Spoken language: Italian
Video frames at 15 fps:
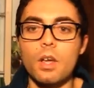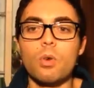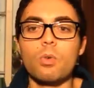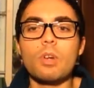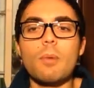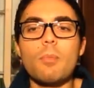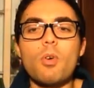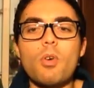un
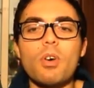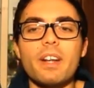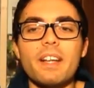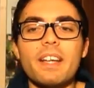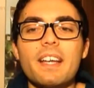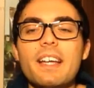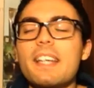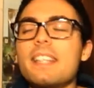
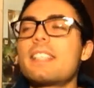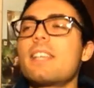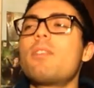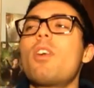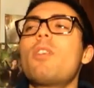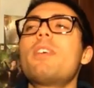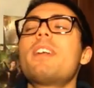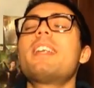amore che si
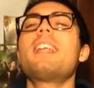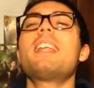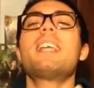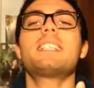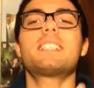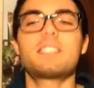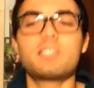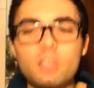evolve nella
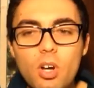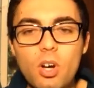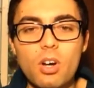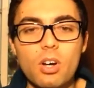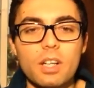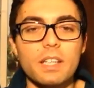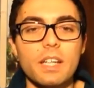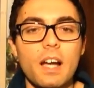
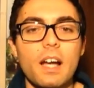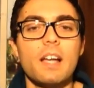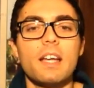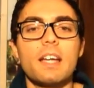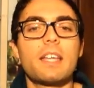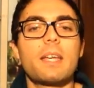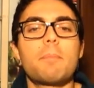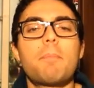storia
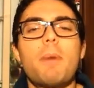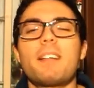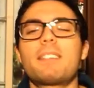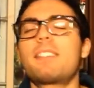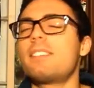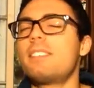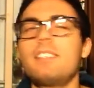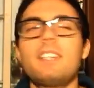e che
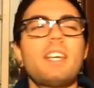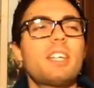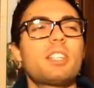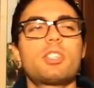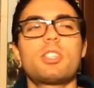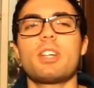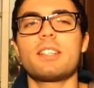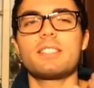batte
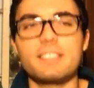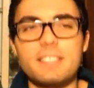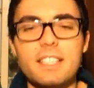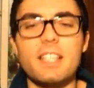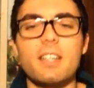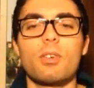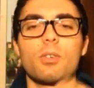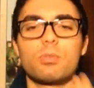10 a
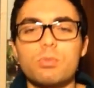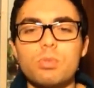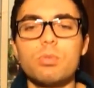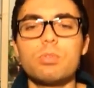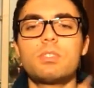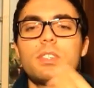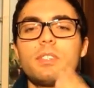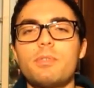0
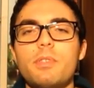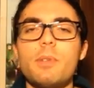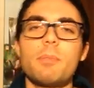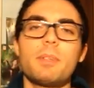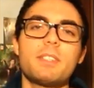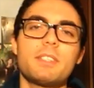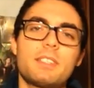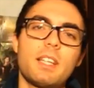tutti i
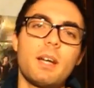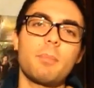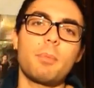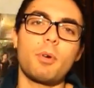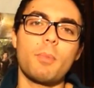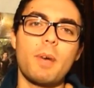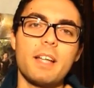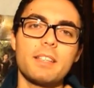film di stampo
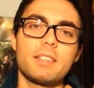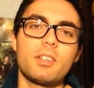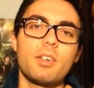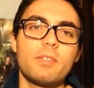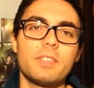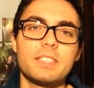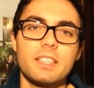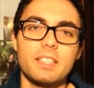romantico
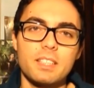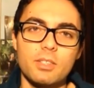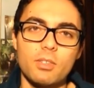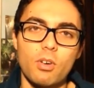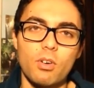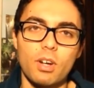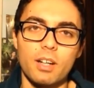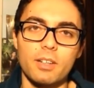visti
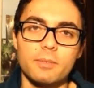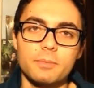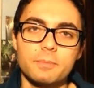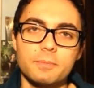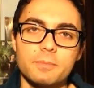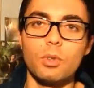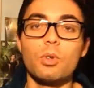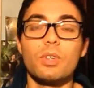sinora.
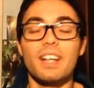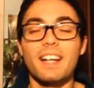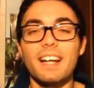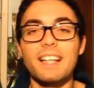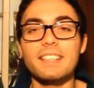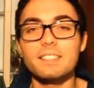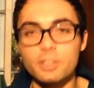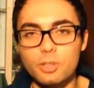Una
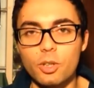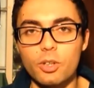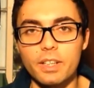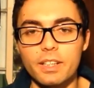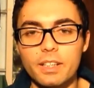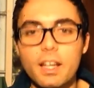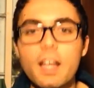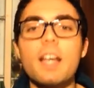relazione